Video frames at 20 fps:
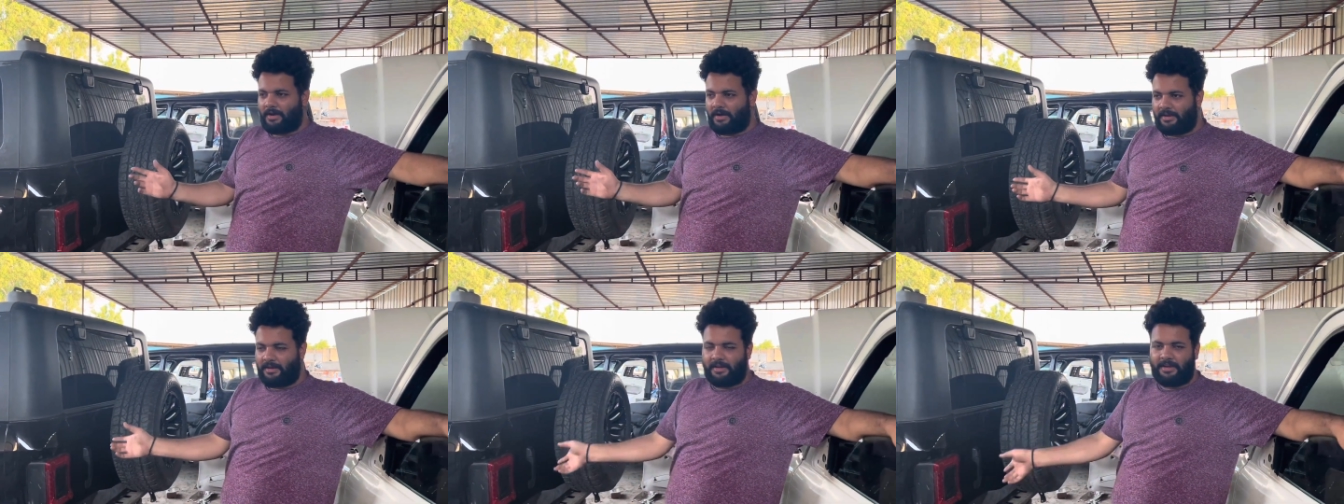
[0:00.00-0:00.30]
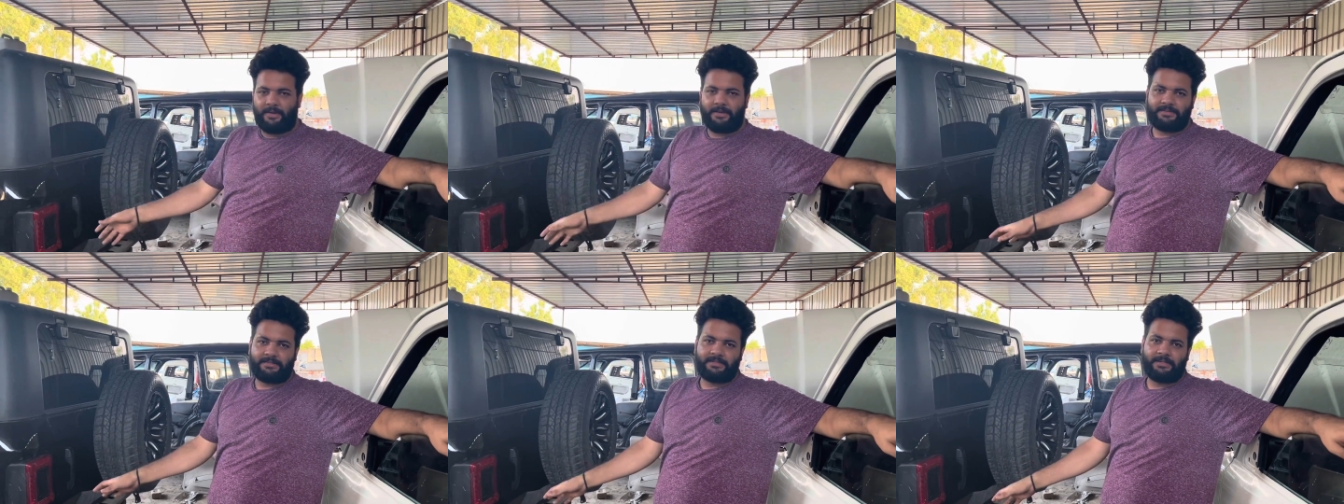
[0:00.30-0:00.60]

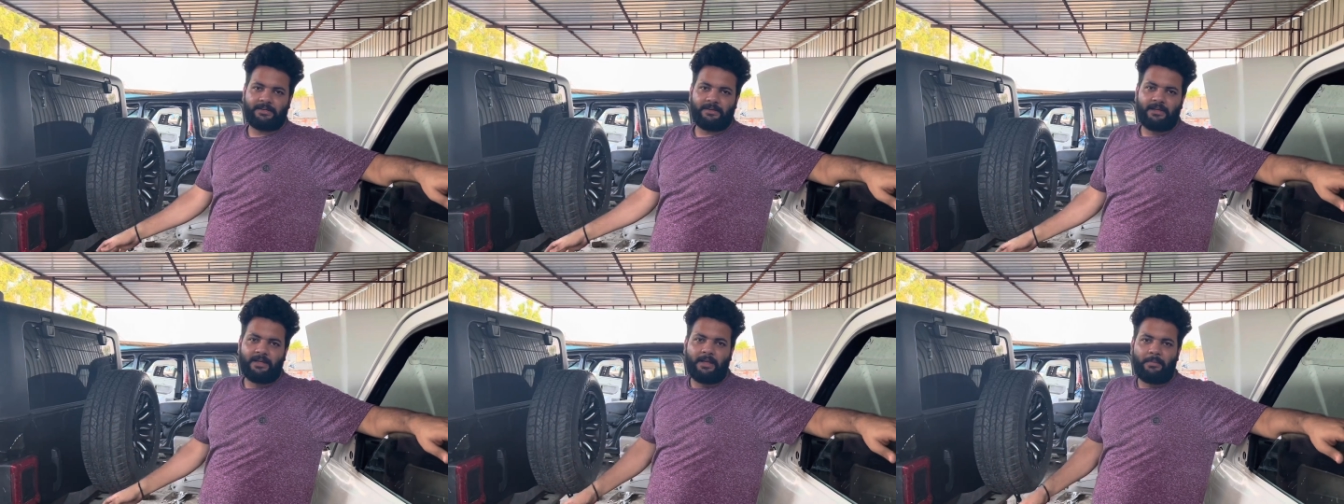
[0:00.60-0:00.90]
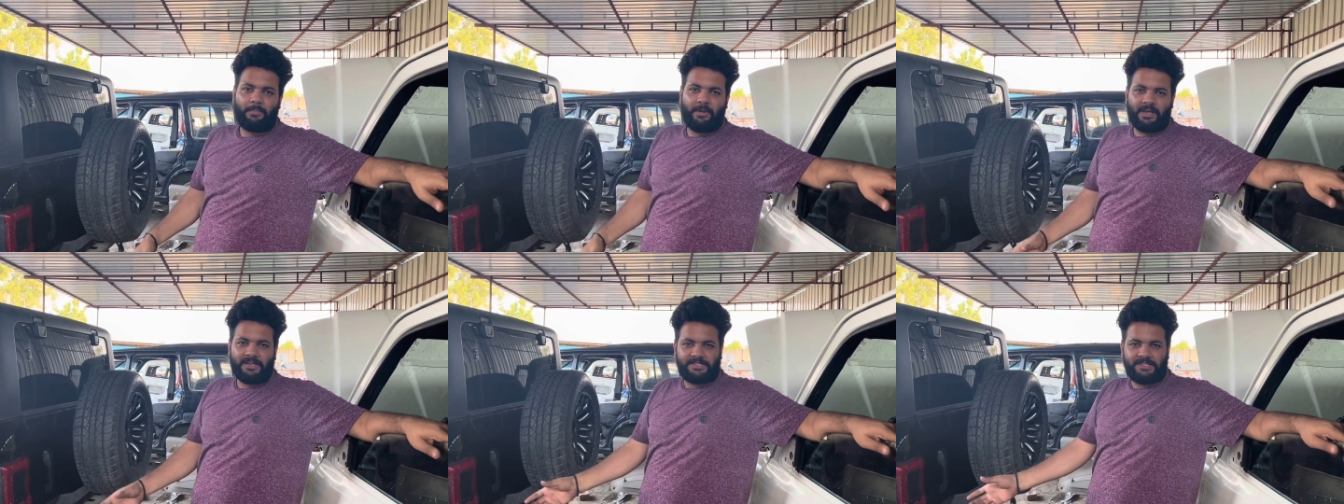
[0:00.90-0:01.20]
अलग है इससे
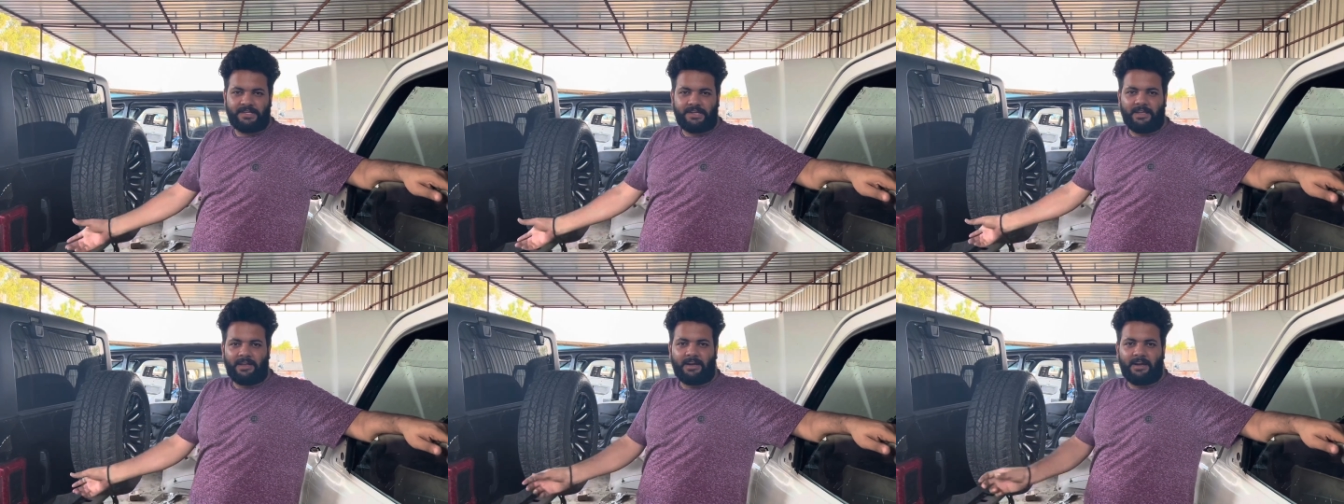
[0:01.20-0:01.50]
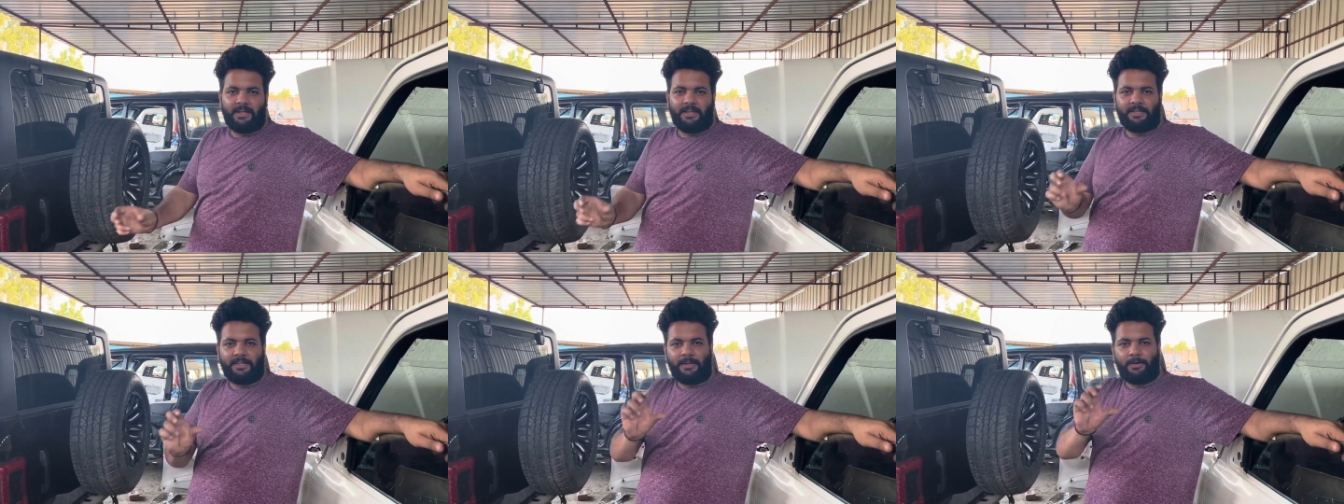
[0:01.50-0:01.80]
प्लास्टिक के
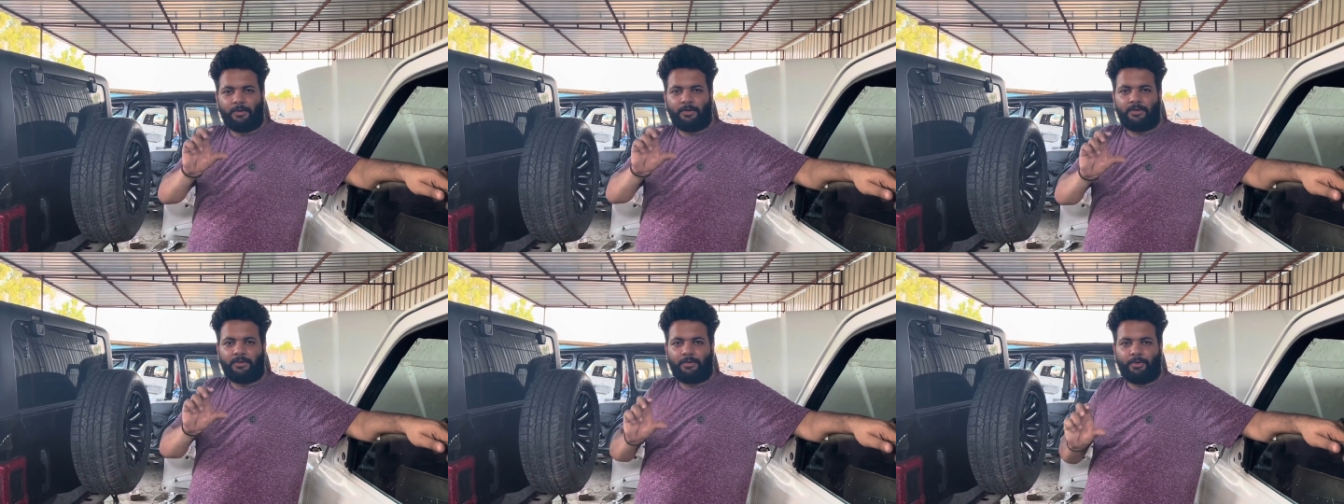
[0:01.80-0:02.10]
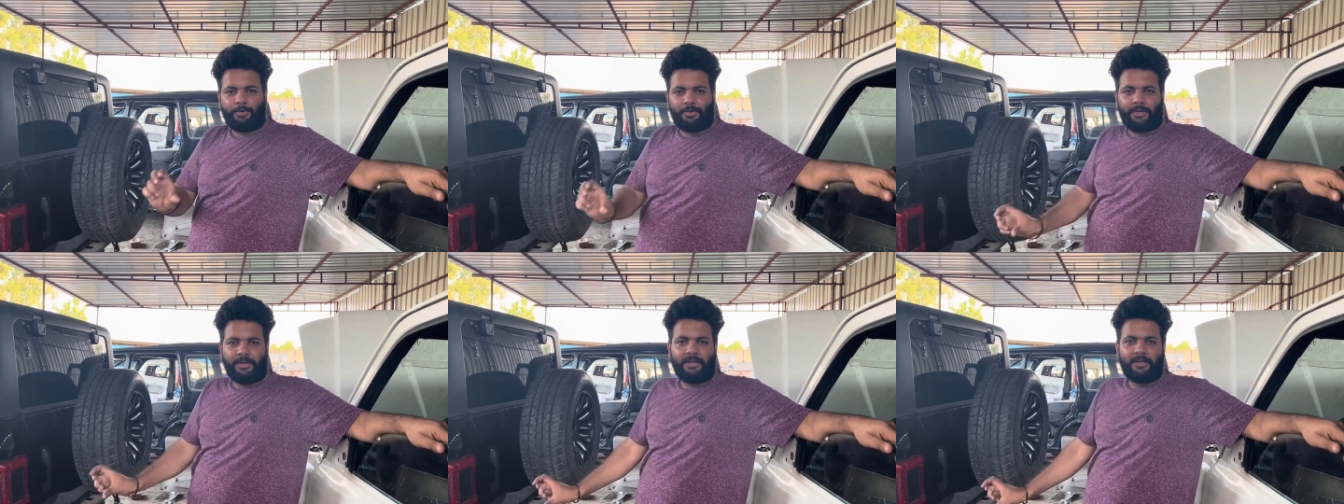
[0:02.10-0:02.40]
लगा देते हैं लोग
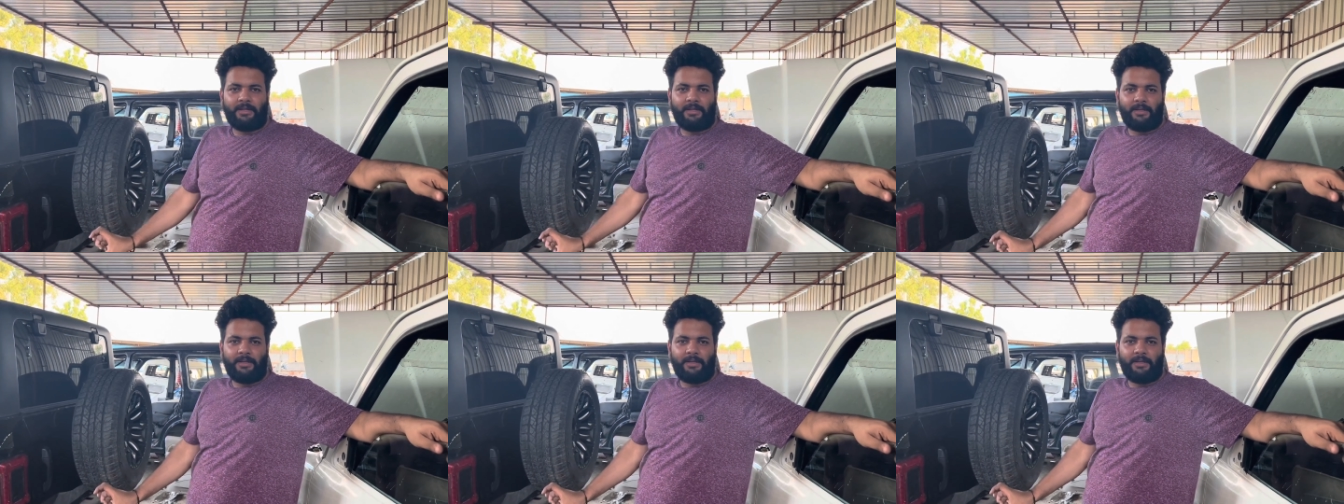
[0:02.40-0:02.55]
गुटके